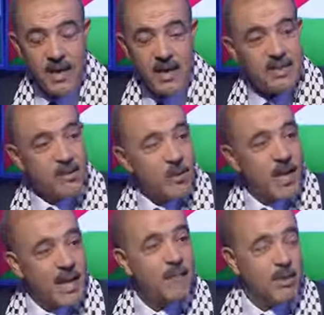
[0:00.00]

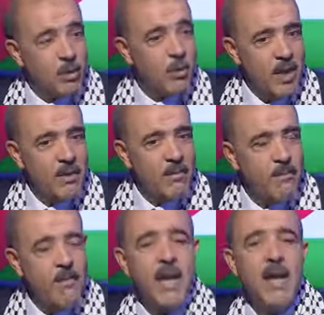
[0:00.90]
فالسؤال المطروح
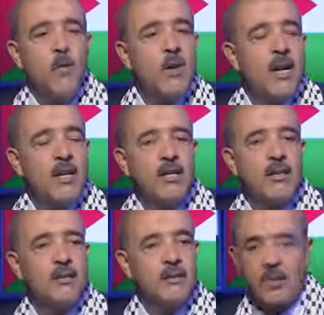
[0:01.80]
ما هو
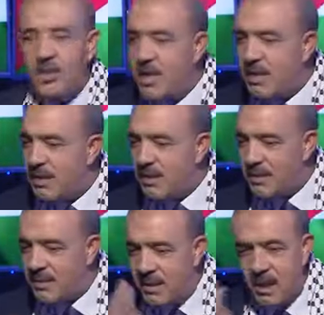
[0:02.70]
آه، شنو
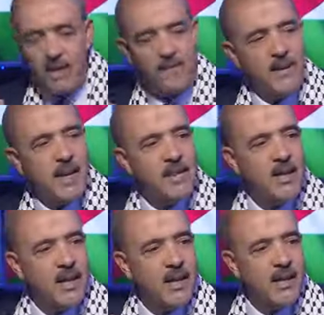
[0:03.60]
السر في
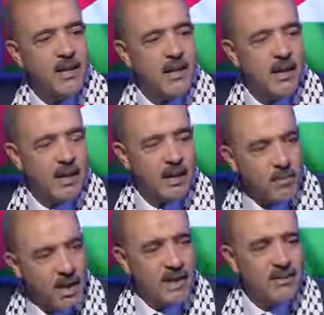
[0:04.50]
هذا
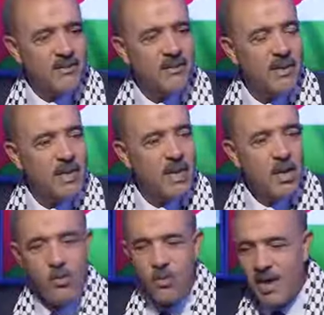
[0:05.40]
الرباط
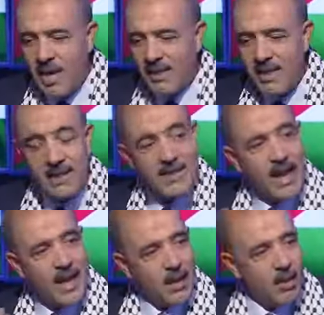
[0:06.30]
وهذا
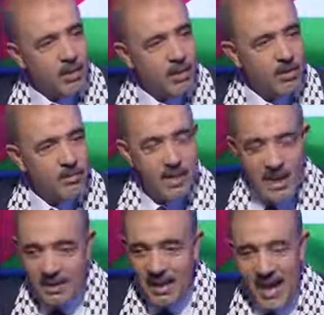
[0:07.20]
التعلق
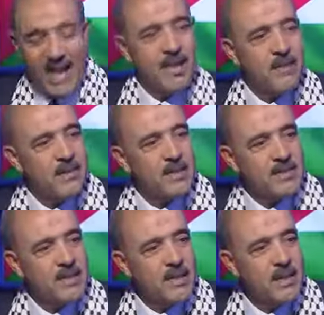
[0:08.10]
بهذا الحق
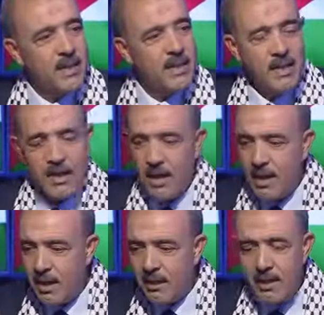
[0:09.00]
الفلسطيني
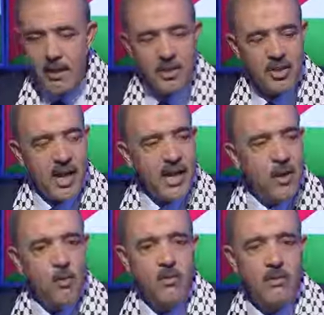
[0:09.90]
الذي
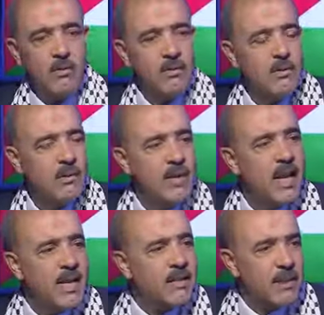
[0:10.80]
جعله
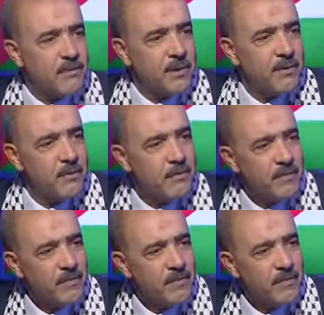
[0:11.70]
لا ينطفي